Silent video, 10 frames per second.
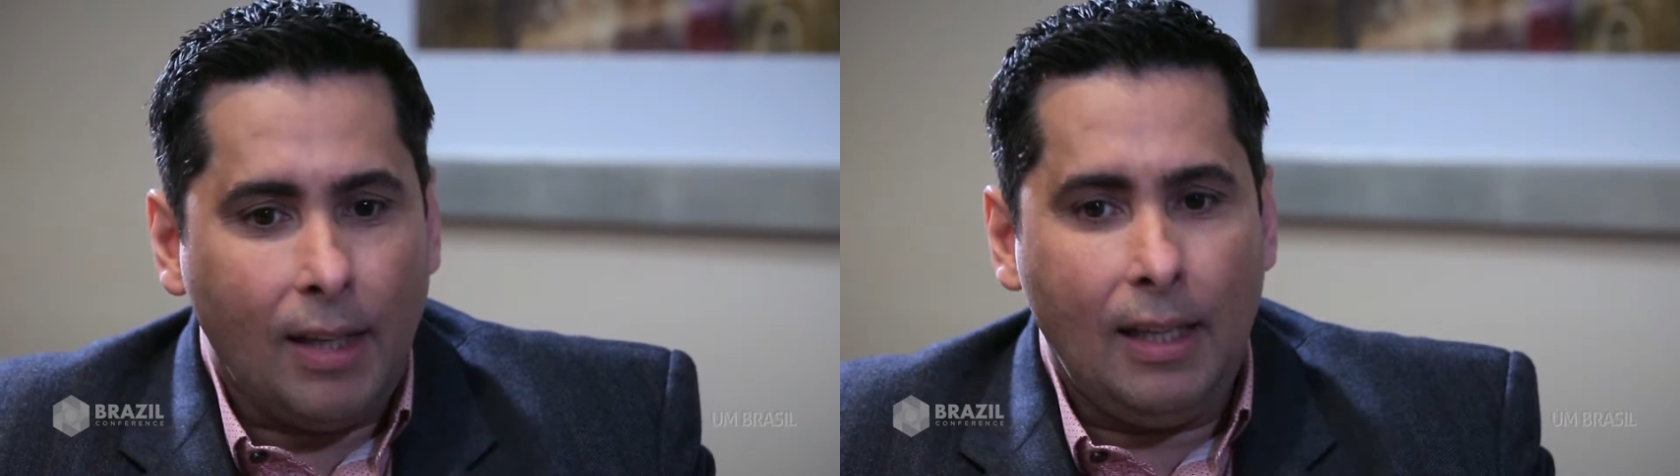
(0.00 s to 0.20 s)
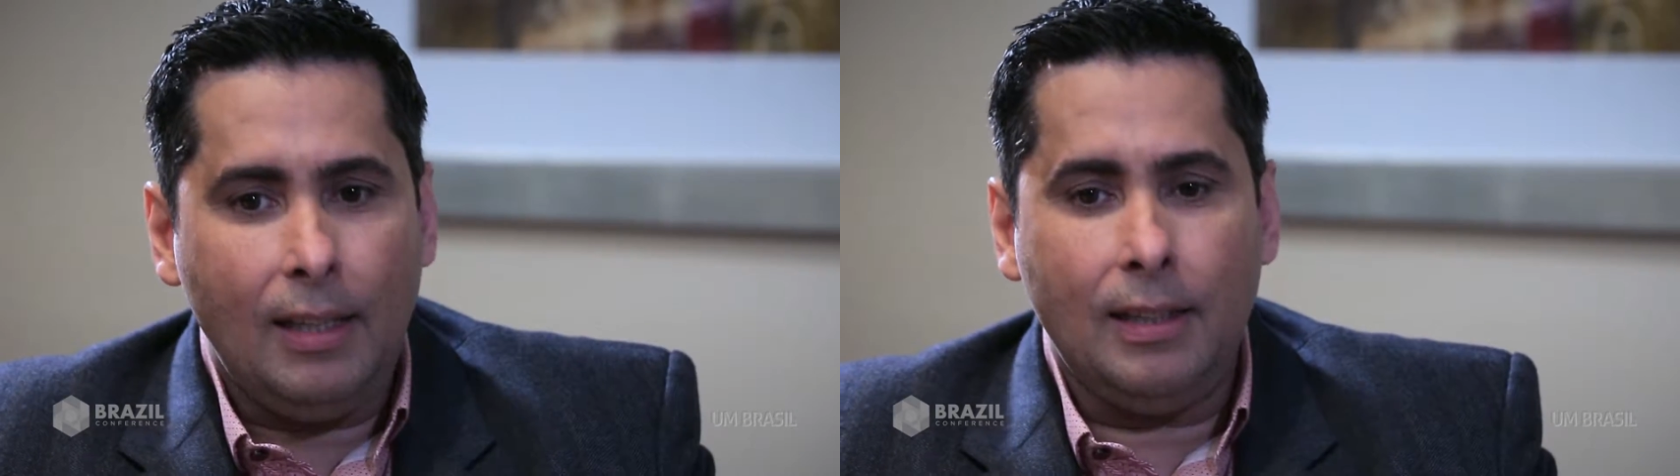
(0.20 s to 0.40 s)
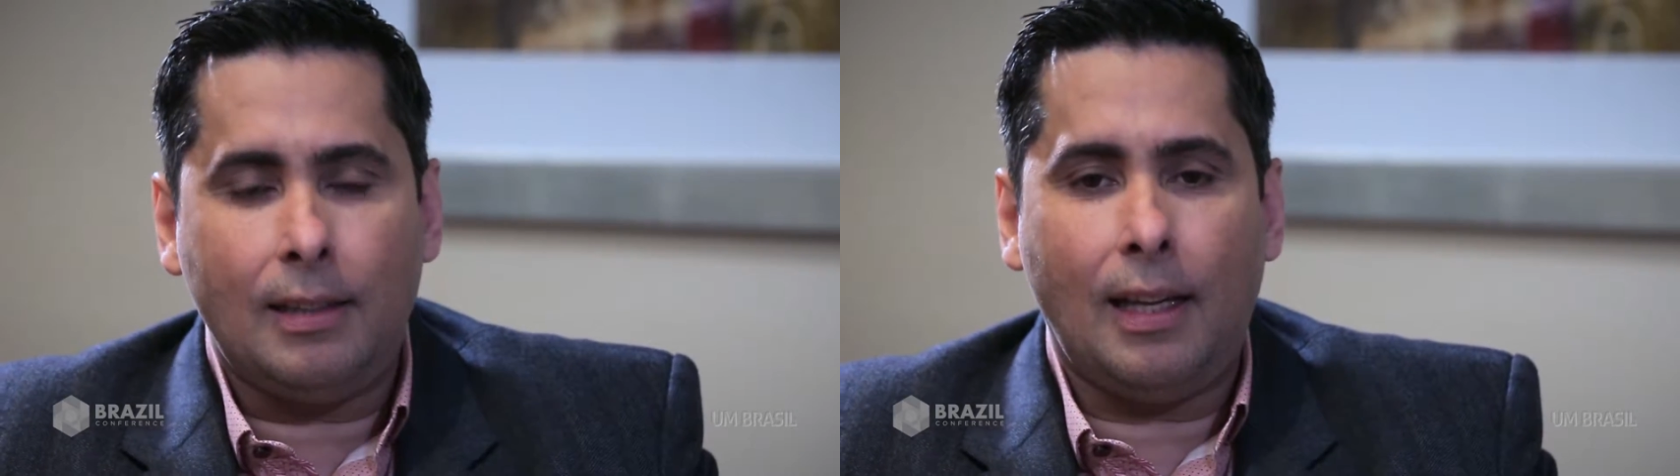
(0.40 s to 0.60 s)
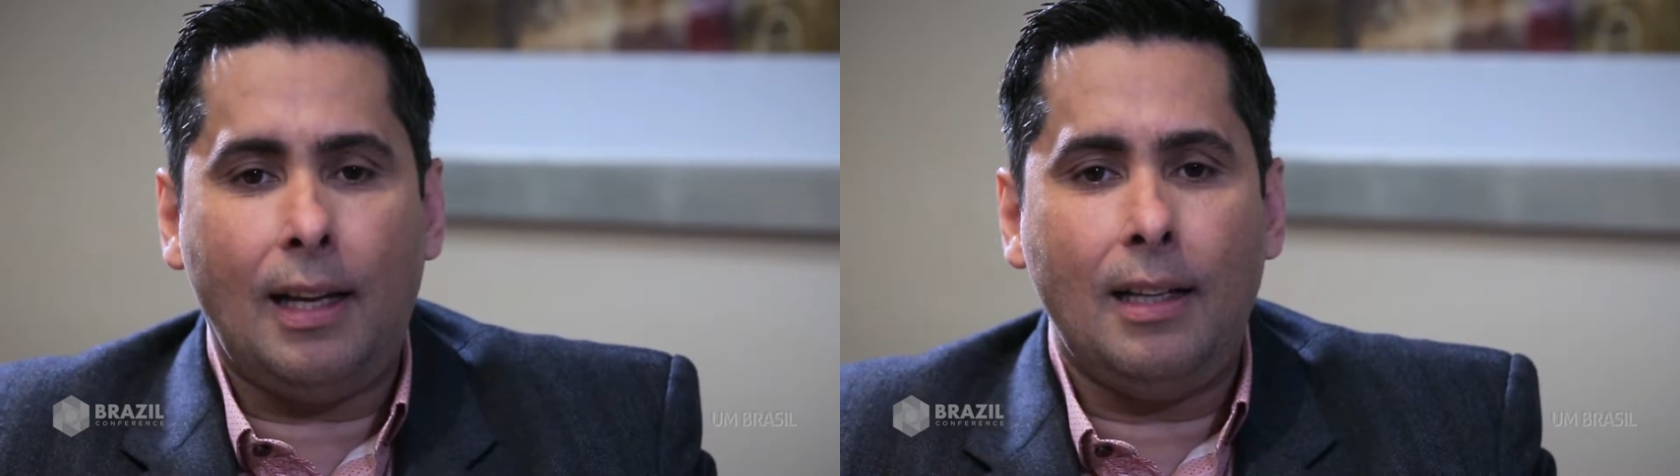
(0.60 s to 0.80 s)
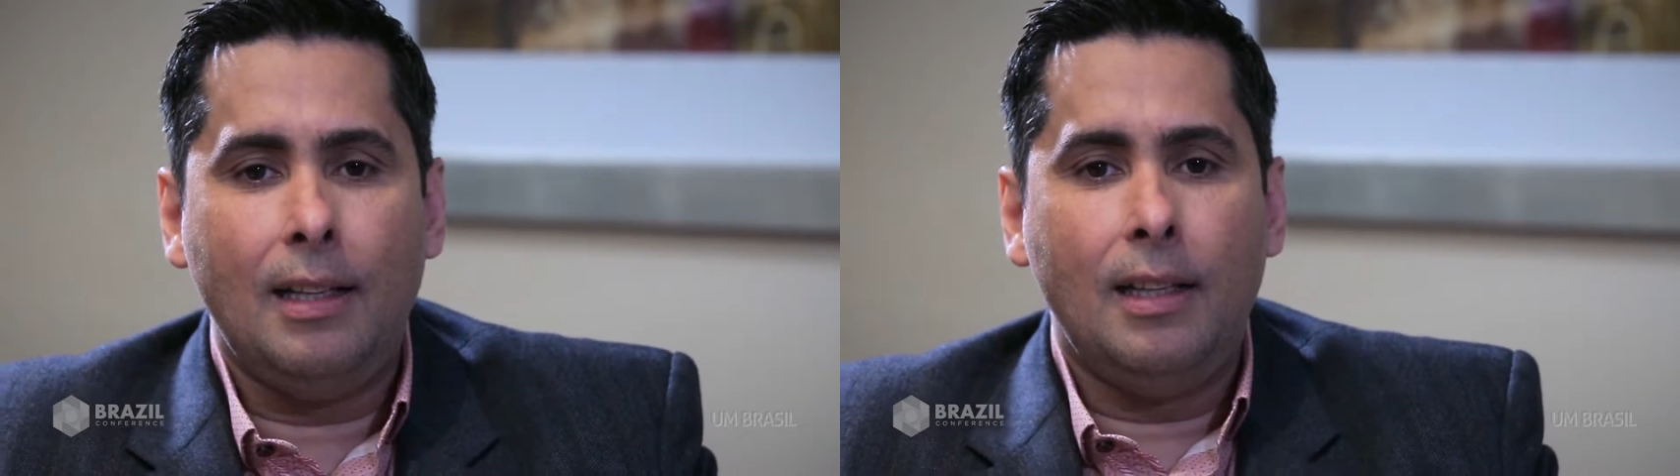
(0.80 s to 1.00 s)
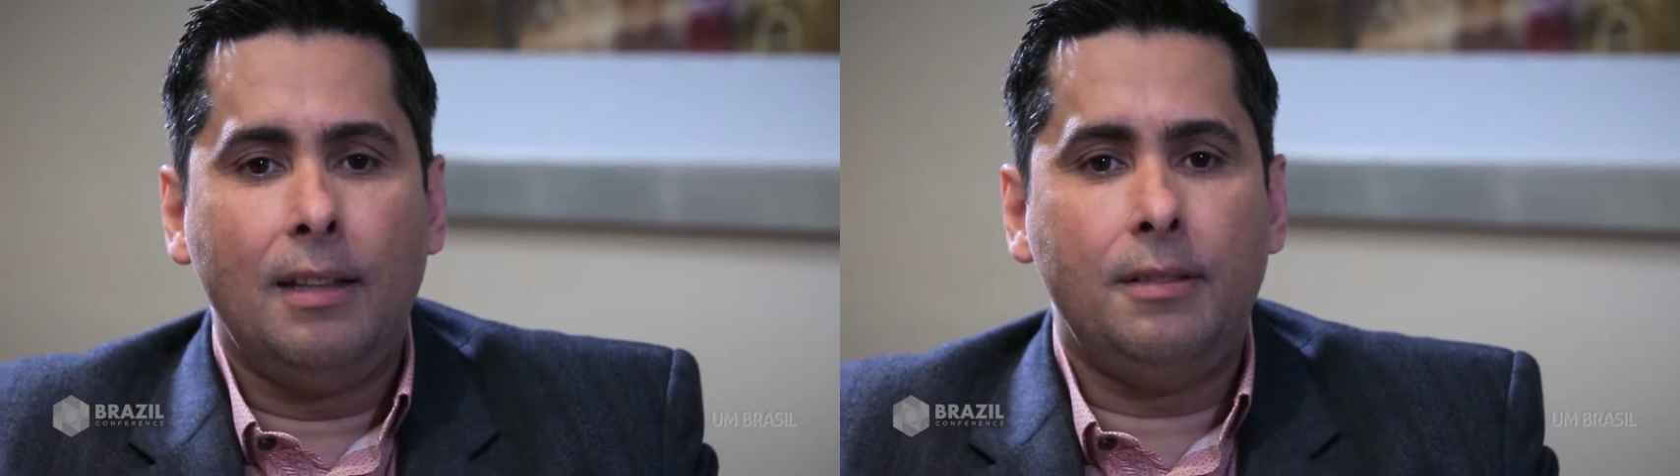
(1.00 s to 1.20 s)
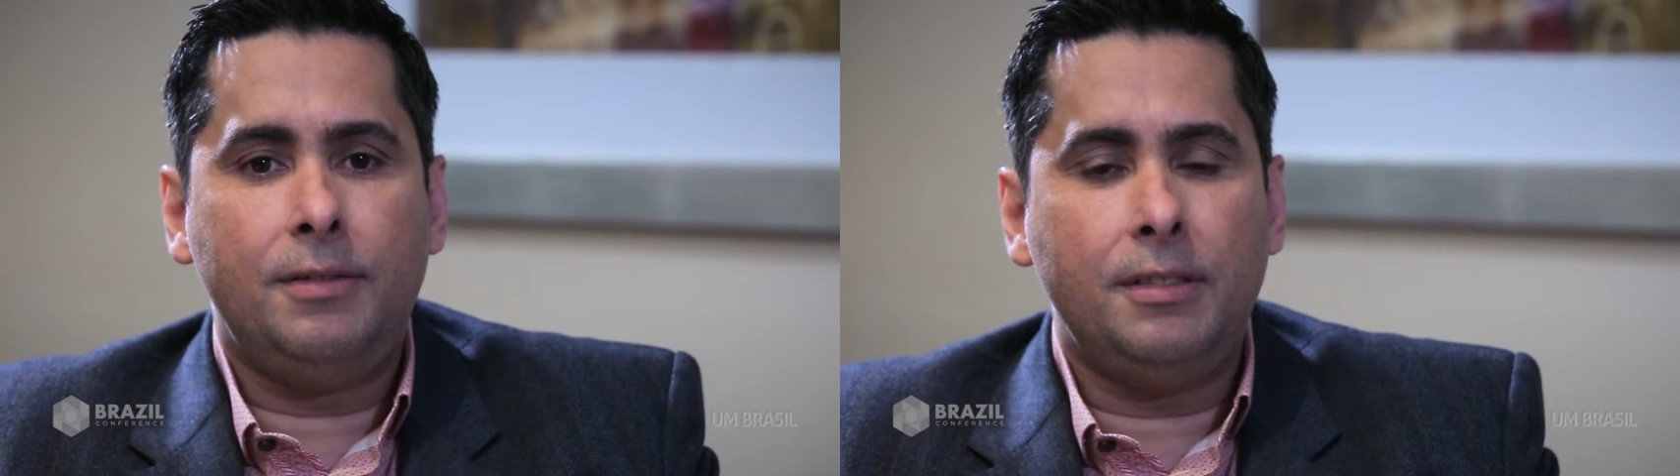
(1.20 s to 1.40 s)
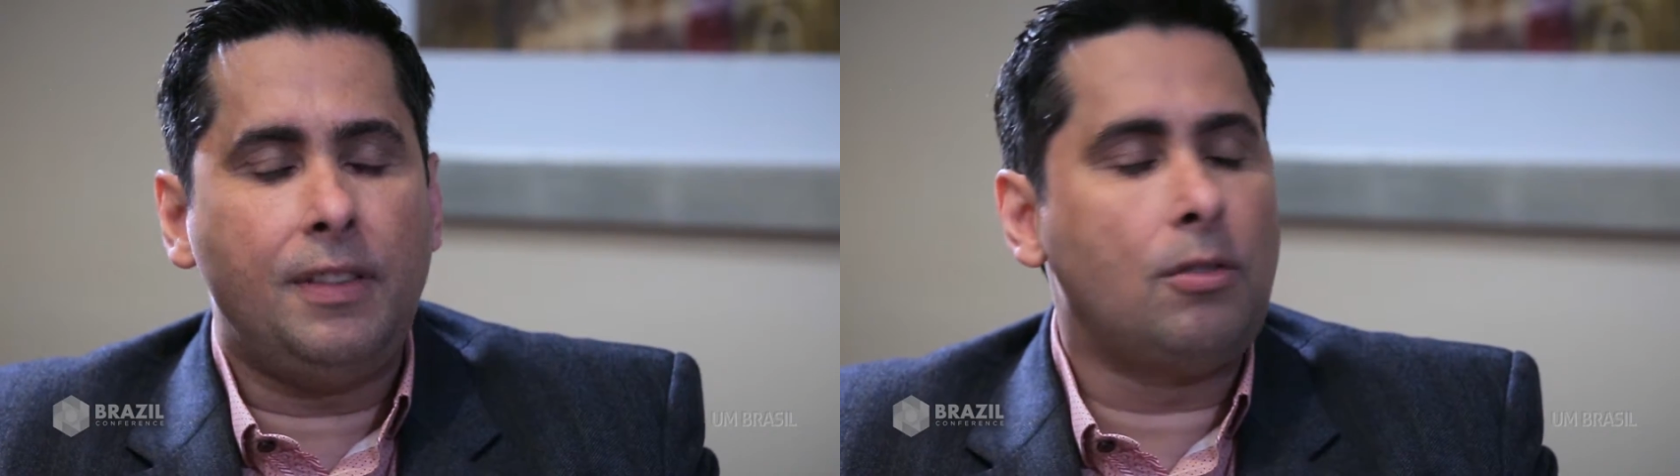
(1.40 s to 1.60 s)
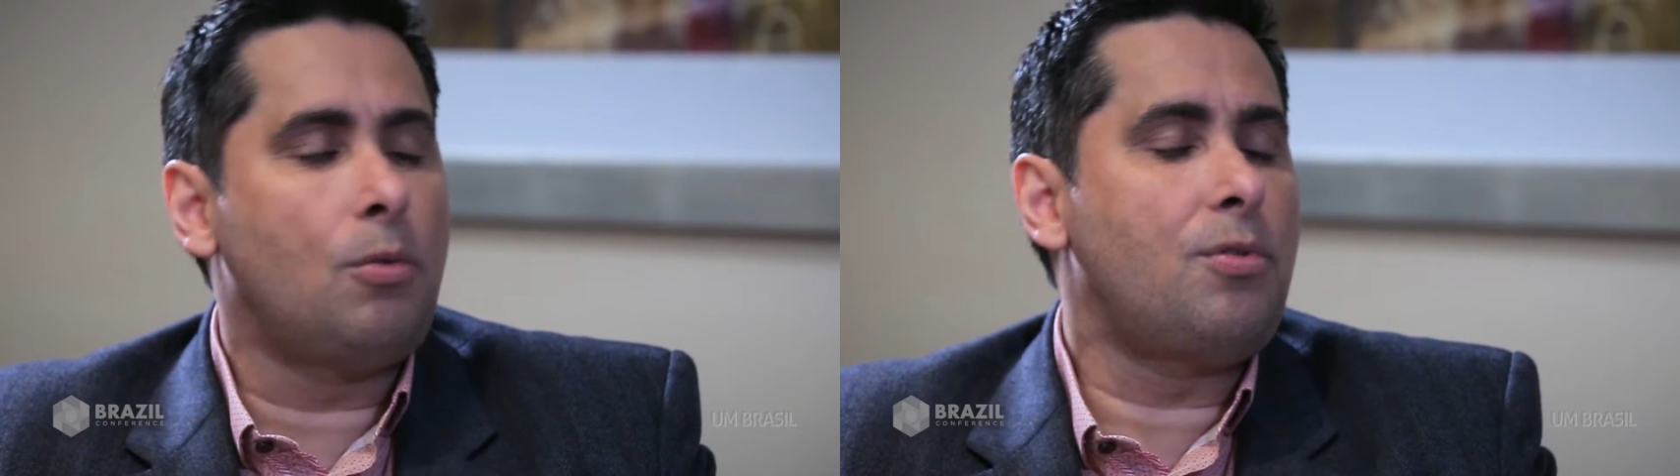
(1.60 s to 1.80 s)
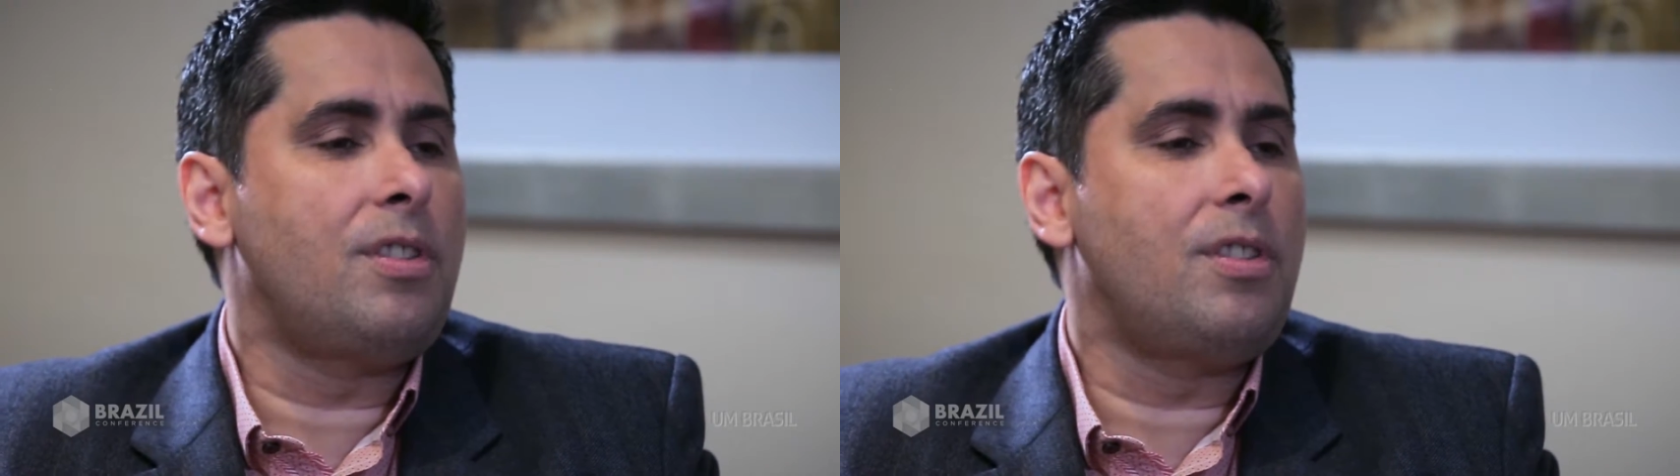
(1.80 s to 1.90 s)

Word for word: ele está vivendo num